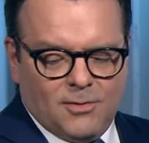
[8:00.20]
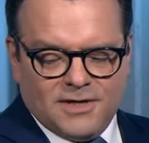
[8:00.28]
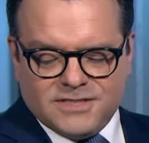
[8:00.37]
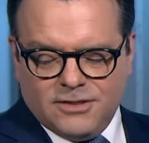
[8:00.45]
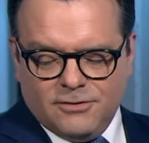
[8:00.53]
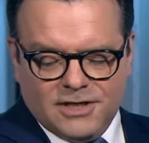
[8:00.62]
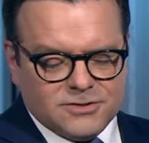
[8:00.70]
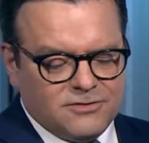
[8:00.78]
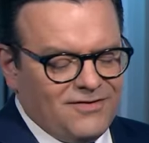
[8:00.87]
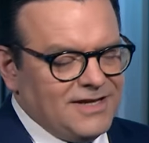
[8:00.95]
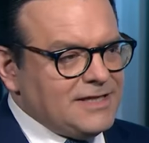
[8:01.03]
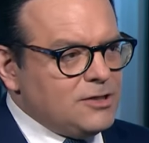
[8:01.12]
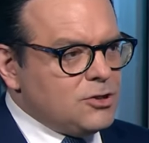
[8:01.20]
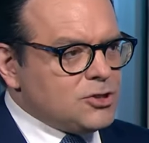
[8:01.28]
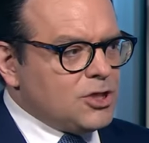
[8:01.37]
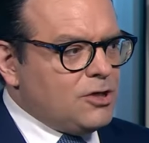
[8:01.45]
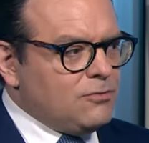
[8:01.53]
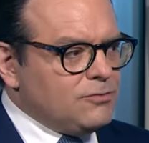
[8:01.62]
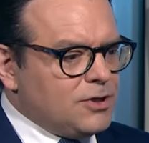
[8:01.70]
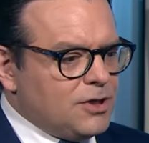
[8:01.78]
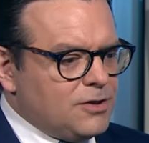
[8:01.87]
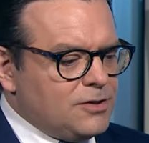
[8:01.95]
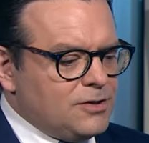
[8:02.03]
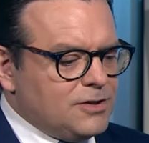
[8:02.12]
Massé, il nous reste une vingtaine de secondes.
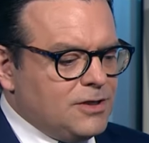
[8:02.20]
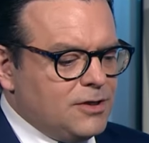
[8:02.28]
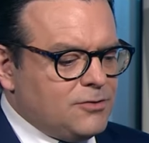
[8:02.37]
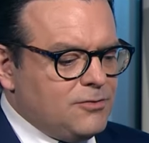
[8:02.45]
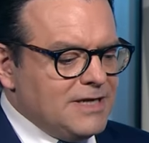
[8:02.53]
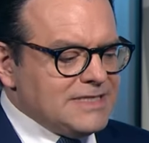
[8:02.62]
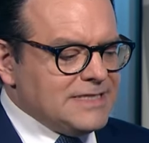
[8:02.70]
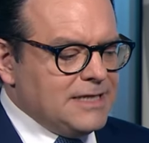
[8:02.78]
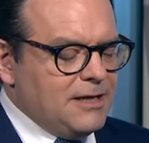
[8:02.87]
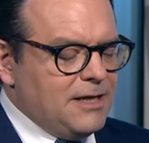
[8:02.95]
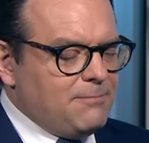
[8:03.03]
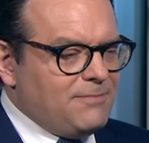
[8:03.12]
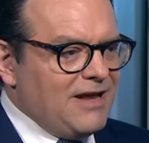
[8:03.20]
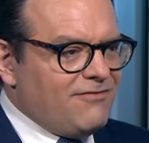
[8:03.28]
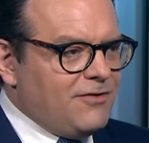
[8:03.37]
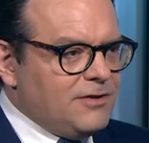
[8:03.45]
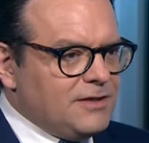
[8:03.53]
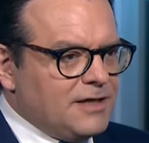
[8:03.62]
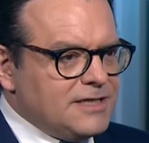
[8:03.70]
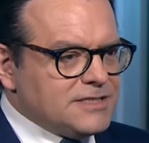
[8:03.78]
Euh, QS est, plafonne dans les